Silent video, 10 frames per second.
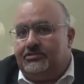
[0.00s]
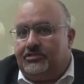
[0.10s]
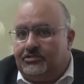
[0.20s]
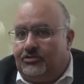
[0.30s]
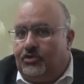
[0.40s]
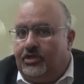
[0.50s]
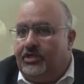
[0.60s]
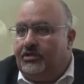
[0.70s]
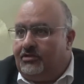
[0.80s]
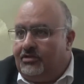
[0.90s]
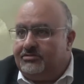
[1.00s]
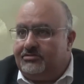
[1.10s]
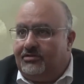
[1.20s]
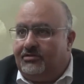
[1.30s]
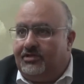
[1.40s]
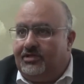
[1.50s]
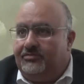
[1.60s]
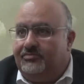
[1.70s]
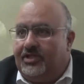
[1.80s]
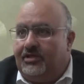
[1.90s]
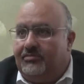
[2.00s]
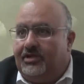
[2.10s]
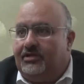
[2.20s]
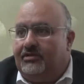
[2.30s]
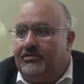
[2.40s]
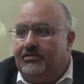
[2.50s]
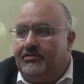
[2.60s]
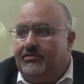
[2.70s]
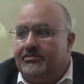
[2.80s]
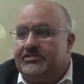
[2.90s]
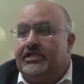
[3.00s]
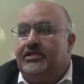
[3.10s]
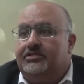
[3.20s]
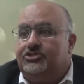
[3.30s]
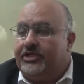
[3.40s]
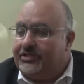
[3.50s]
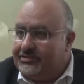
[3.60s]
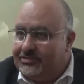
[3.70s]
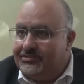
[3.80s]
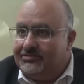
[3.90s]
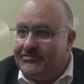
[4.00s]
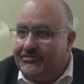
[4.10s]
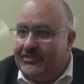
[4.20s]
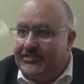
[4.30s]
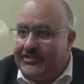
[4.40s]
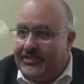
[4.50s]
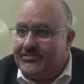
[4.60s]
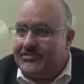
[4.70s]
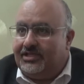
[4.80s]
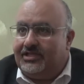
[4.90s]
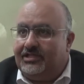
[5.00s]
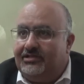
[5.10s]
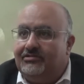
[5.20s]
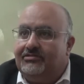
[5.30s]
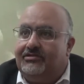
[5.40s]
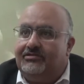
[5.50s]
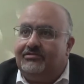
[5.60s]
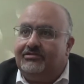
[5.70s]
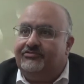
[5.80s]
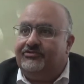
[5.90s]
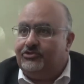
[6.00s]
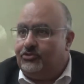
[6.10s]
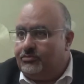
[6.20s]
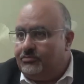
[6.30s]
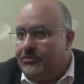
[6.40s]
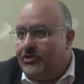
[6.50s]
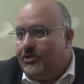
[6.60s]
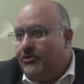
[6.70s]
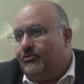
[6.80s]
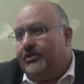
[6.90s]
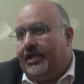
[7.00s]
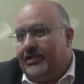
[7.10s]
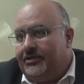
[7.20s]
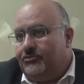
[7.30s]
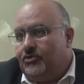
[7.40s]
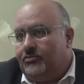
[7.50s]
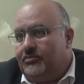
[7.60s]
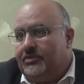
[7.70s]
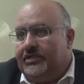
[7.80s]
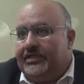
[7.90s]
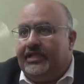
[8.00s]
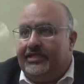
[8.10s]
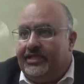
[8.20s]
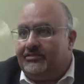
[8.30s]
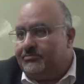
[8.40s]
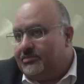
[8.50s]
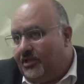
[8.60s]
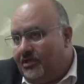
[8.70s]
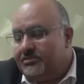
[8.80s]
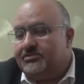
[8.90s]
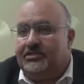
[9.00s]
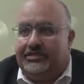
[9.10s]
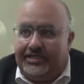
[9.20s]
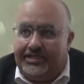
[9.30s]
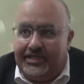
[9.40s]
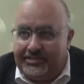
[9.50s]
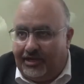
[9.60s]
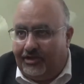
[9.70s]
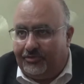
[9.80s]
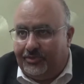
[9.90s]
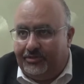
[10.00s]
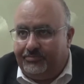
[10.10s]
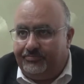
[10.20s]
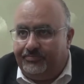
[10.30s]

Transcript: التطوعيه الخاصه اللي بنعمل آه، زي شاريتي للناس ان احنا نقدر نفيدهم ونعلمهم للجاليات بالاخص للجاليات العربيه.